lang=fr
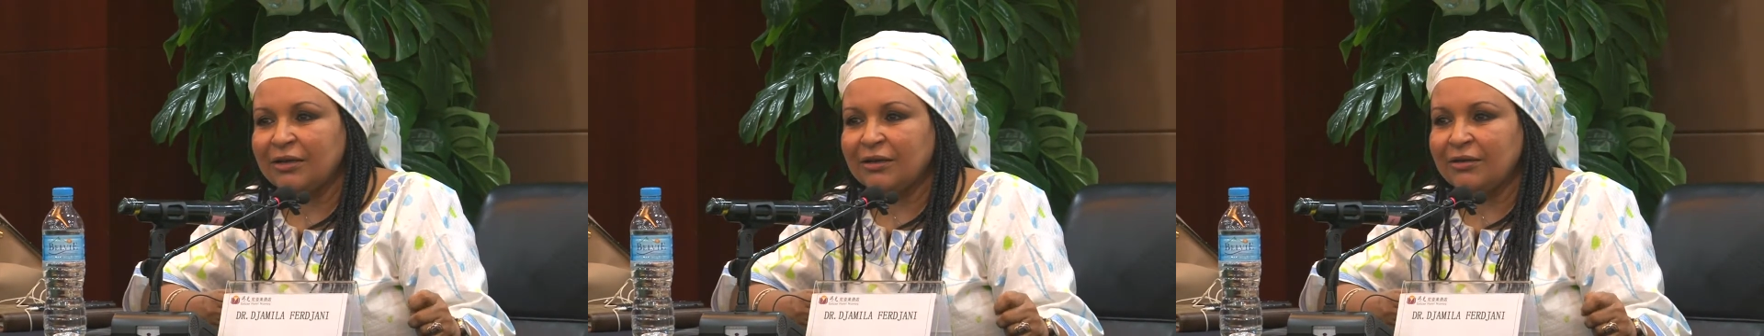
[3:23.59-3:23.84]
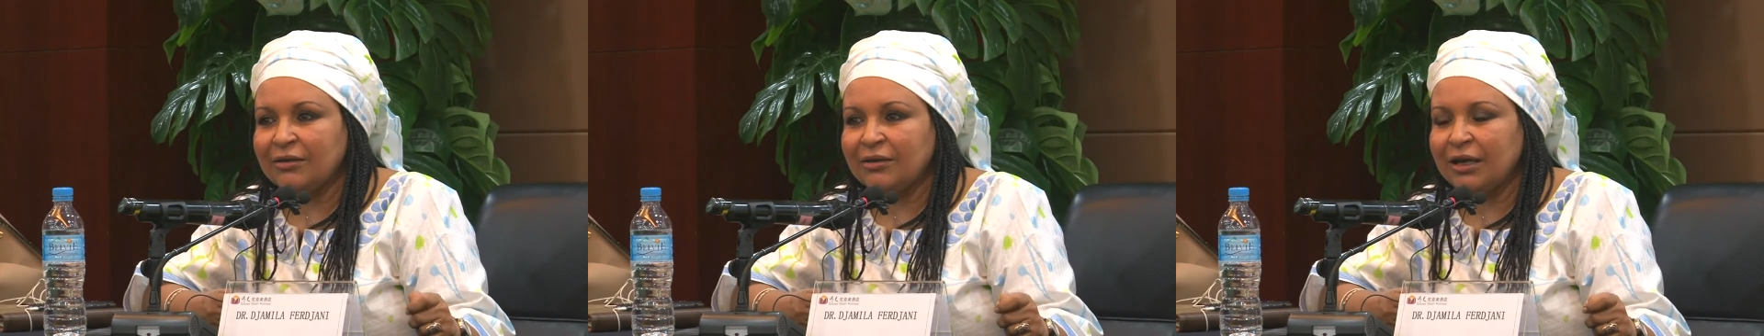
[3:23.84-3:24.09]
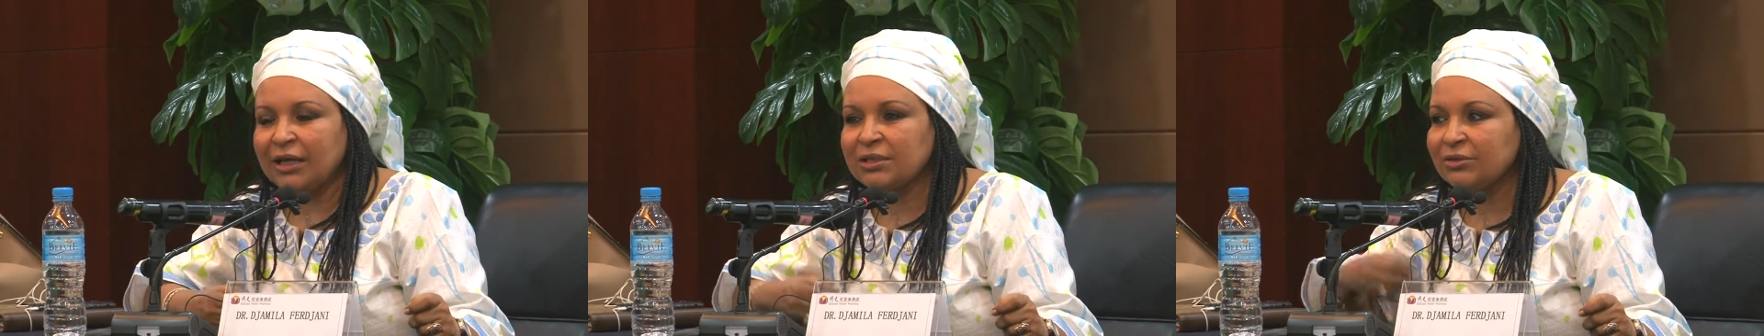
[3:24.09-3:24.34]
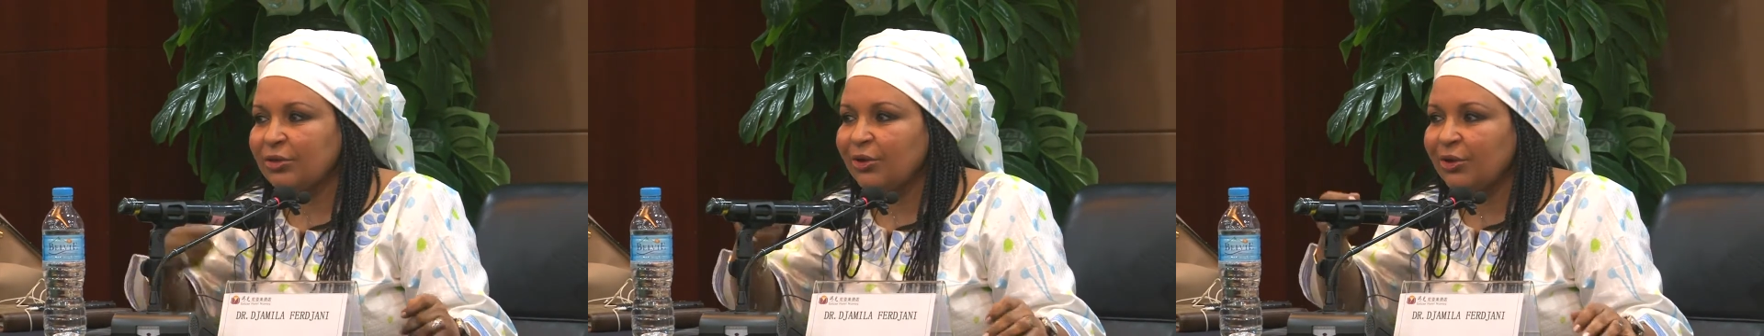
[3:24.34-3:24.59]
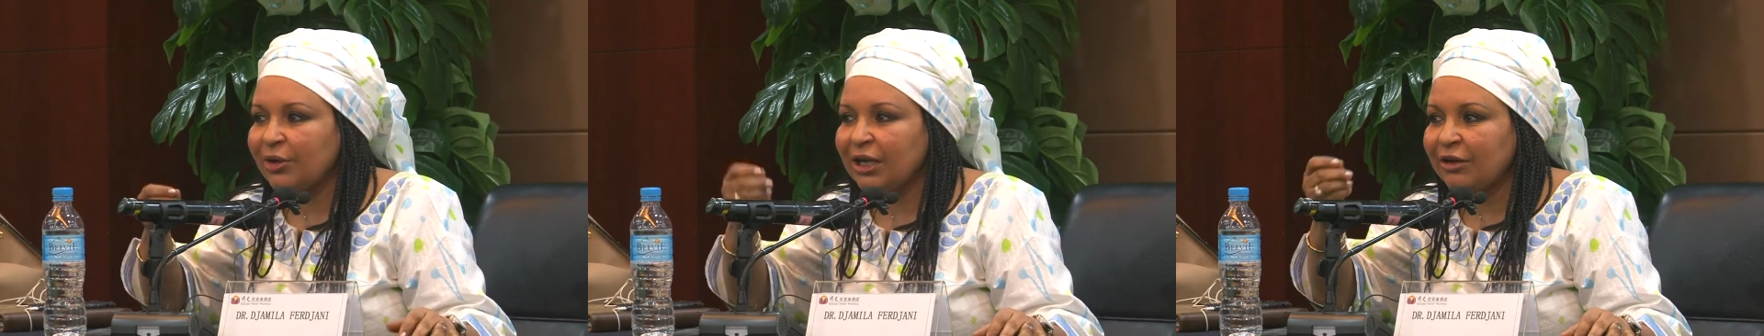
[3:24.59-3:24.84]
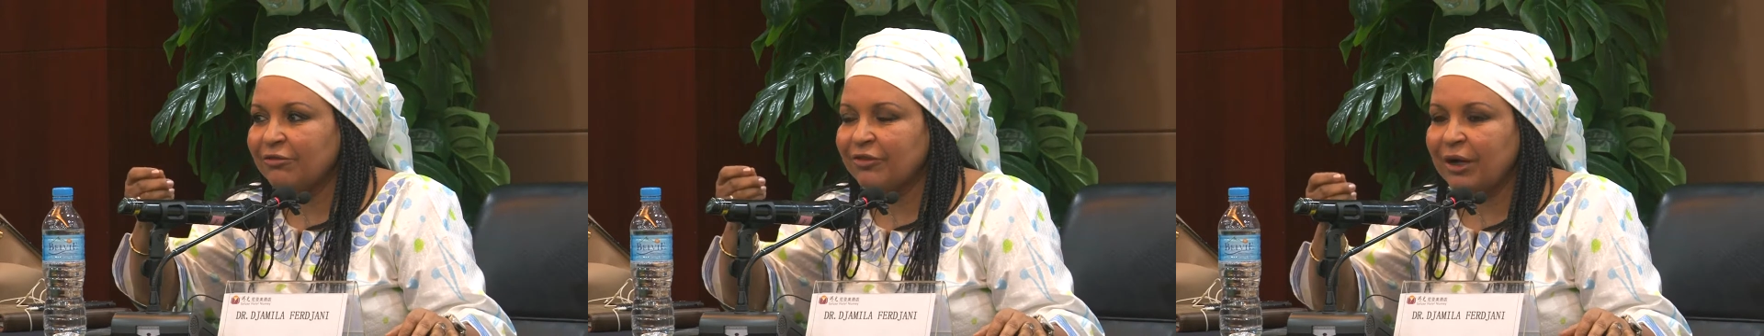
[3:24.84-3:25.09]
euh, est-ce que
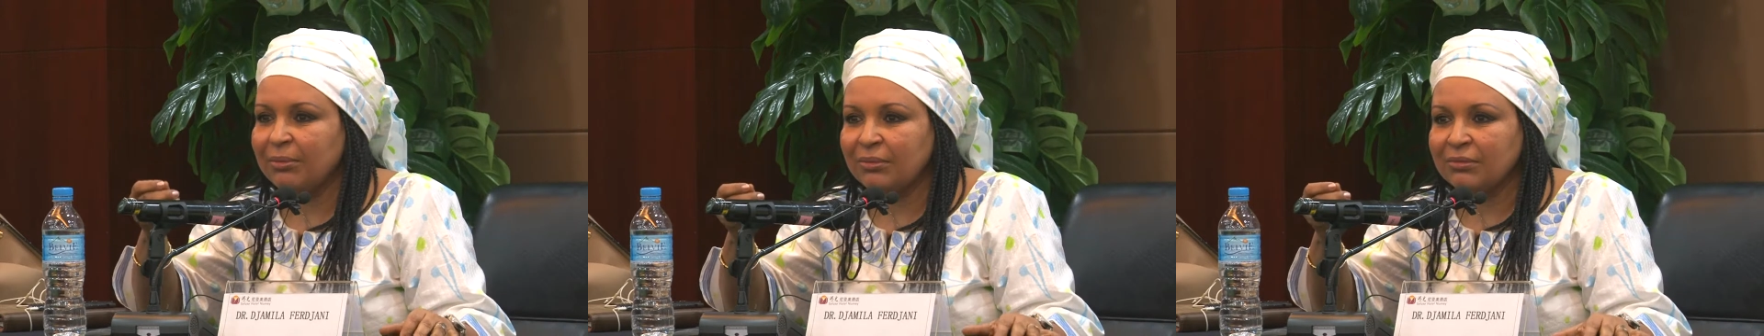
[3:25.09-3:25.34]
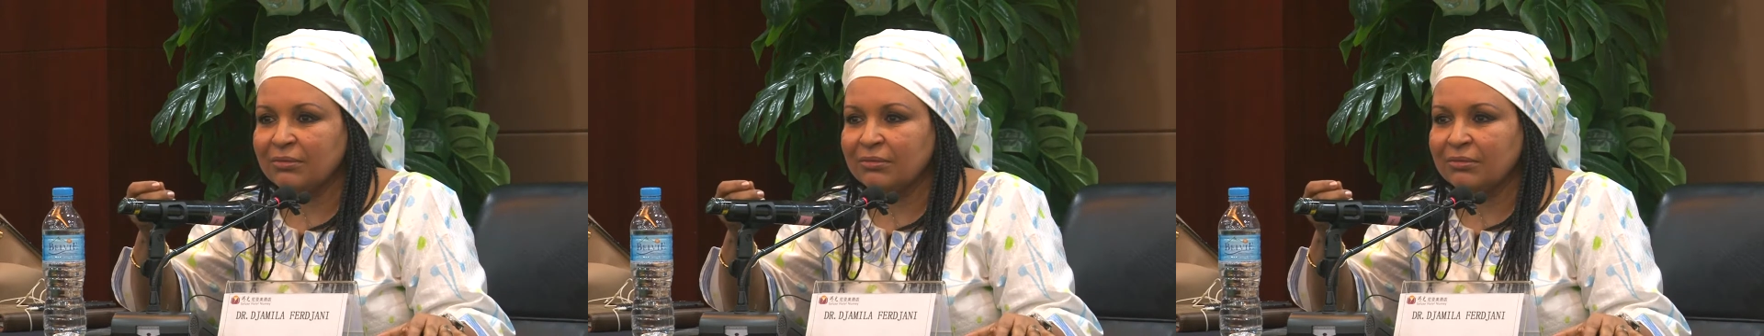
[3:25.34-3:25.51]
la femme